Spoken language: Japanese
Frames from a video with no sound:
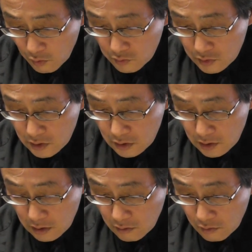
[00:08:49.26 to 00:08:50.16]
門寺
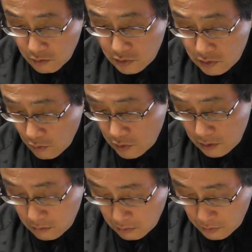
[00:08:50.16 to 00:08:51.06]
日国商
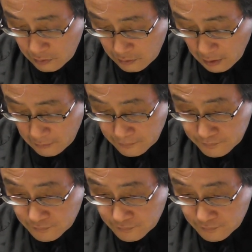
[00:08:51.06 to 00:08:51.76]
人というね